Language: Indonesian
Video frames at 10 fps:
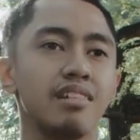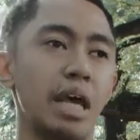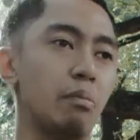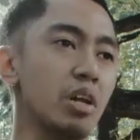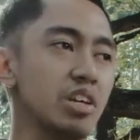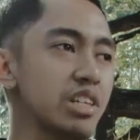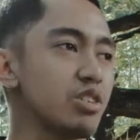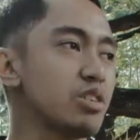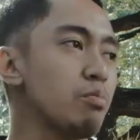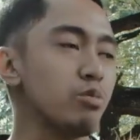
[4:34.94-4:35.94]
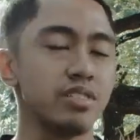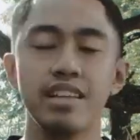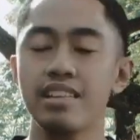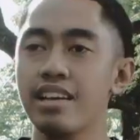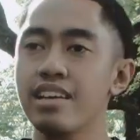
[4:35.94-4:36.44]
label gitu juga
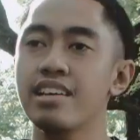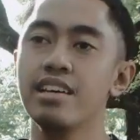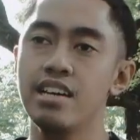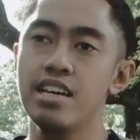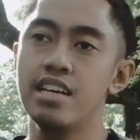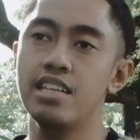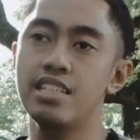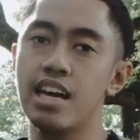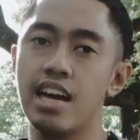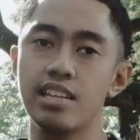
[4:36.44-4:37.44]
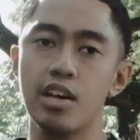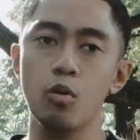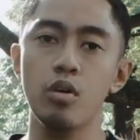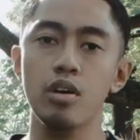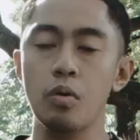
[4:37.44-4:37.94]
pusatnya di Jakarta
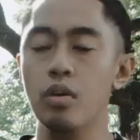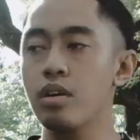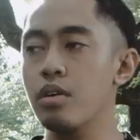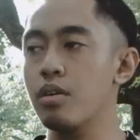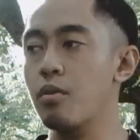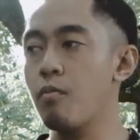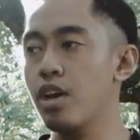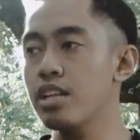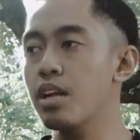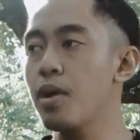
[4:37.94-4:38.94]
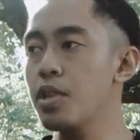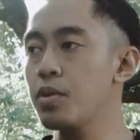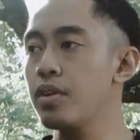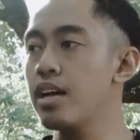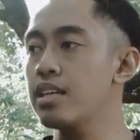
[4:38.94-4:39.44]
gue gue mungkin
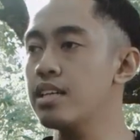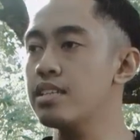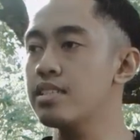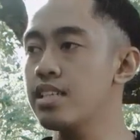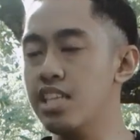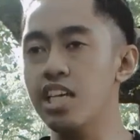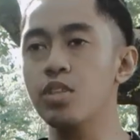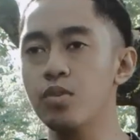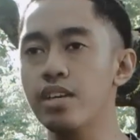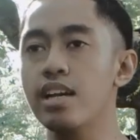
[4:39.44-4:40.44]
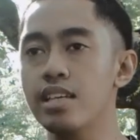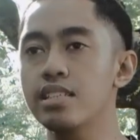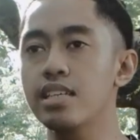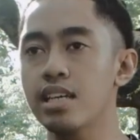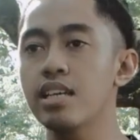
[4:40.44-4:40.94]
terbantu dari sisi itunya aja
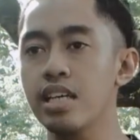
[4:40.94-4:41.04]
sih